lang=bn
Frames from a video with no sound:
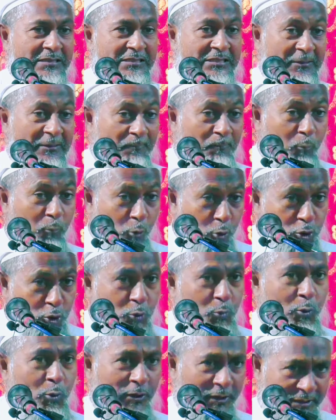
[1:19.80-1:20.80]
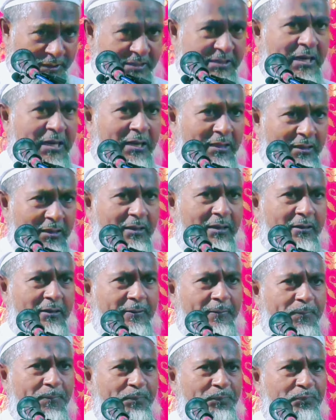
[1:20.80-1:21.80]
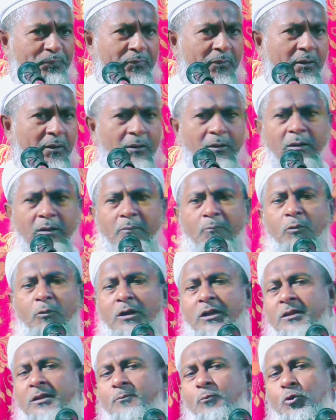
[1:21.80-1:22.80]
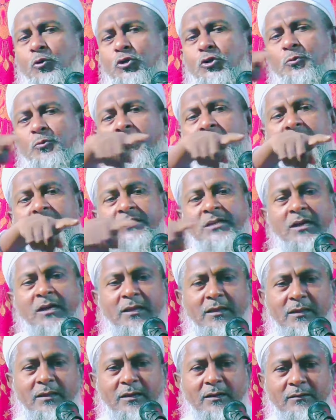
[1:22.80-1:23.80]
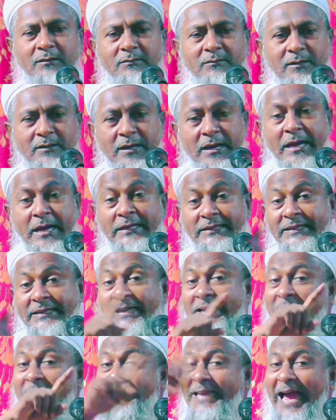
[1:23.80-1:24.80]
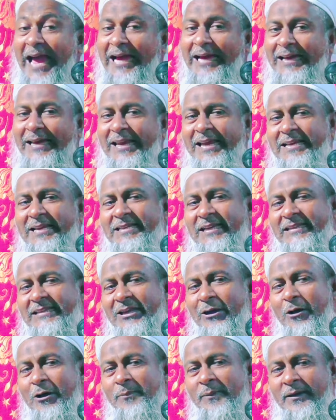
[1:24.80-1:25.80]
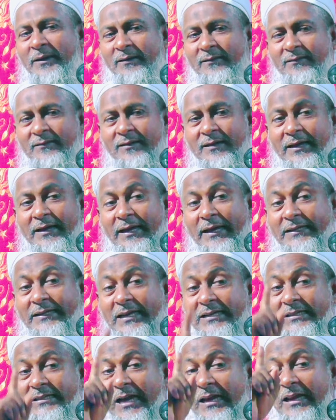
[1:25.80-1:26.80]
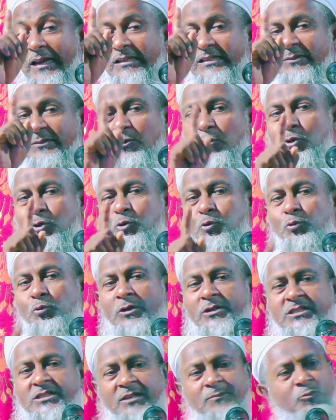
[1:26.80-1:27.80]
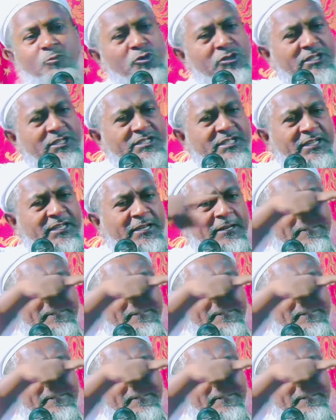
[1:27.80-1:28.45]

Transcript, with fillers: যে বুঝবো ইনশাল্লাহ বলেন বুঝবো ইনশাল্লাহ তিনি ডাকলেই যেতে হবে এটা সারা জীবন শুনেছি বুঝেছি